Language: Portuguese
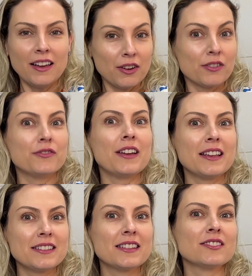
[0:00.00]
Aí ó,
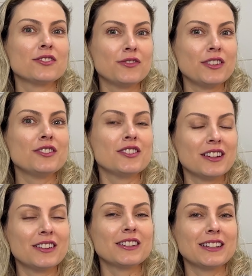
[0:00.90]
festa de fim de
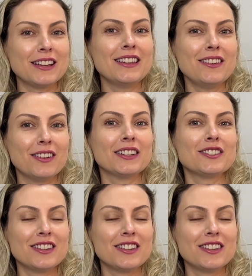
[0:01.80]
ano que tá aí ó, tá